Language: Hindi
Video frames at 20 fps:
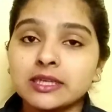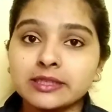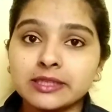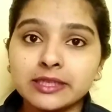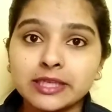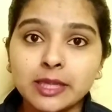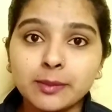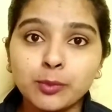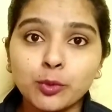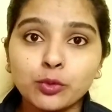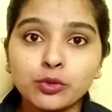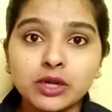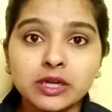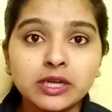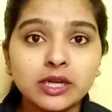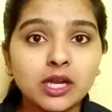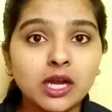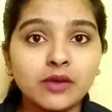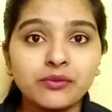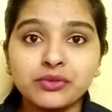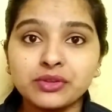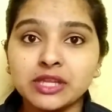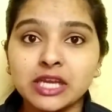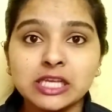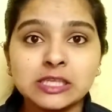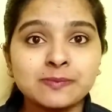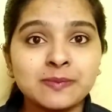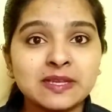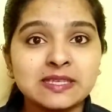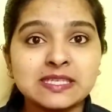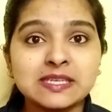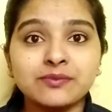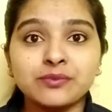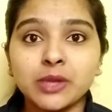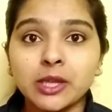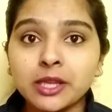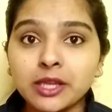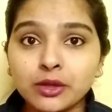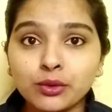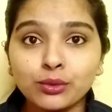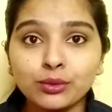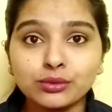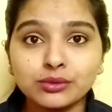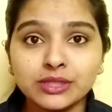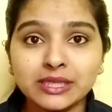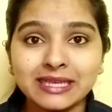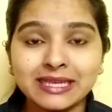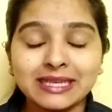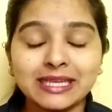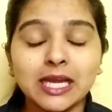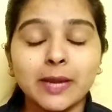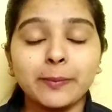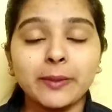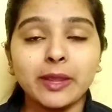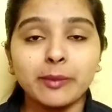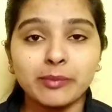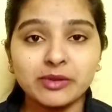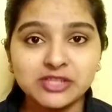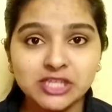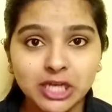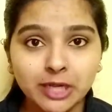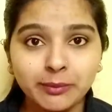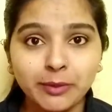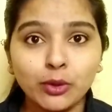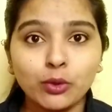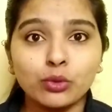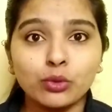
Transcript: इनके प्रोडक्ट काफी ज्यादा एक्सपेंसिव नहीं होते हैं आपके बजट में